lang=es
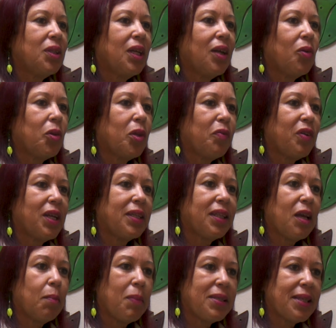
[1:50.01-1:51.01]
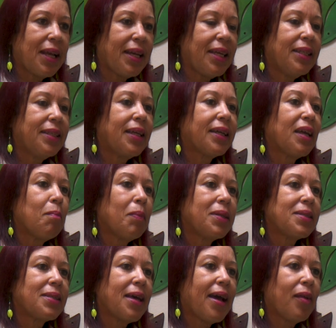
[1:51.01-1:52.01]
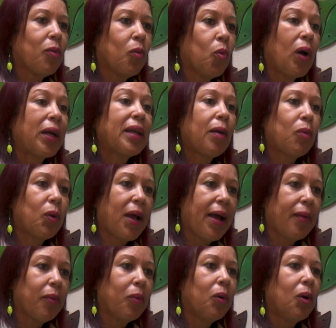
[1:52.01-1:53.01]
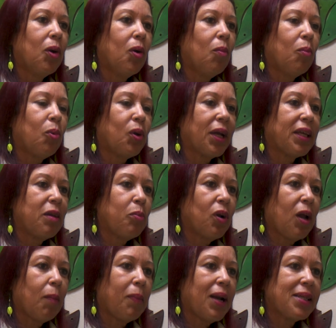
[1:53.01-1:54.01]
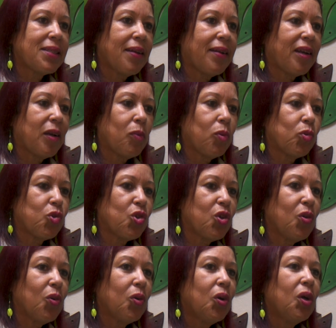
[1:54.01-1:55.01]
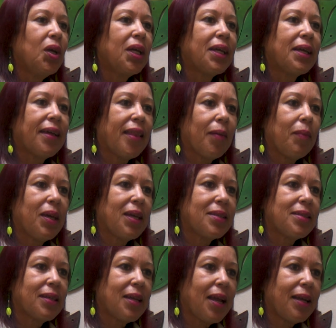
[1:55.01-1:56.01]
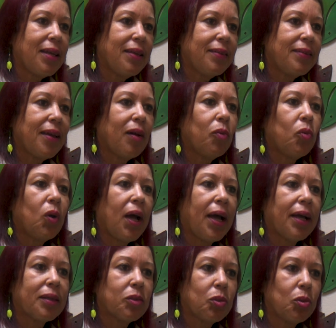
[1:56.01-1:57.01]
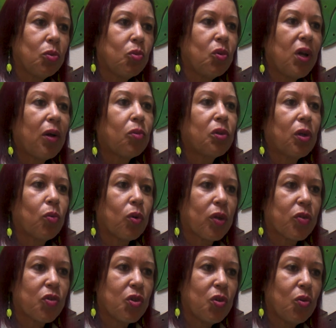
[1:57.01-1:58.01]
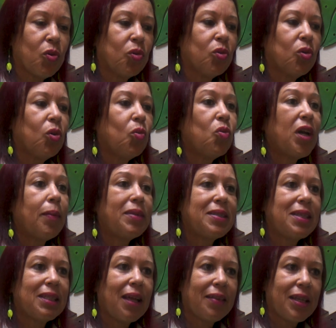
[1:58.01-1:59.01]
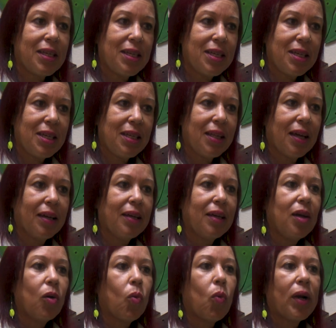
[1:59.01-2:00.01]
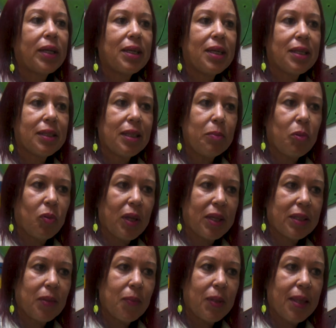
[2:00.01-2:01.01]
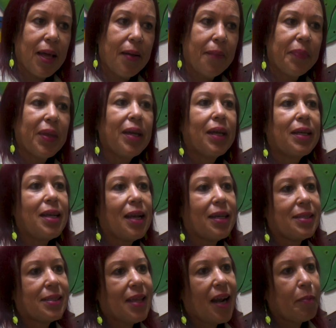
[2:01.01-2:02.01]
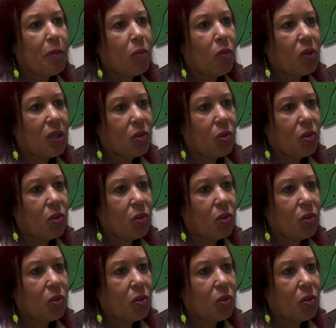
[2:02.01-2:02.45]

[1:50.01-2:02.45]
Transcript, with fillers: de los diferentes especialistas que han pasado o han laborado por aquí, por la Plaza de la Revolución, cada vez que se realiza un acto, una condecoración, una visita dirigida, cualquier tipo de actividad, realizar la memoria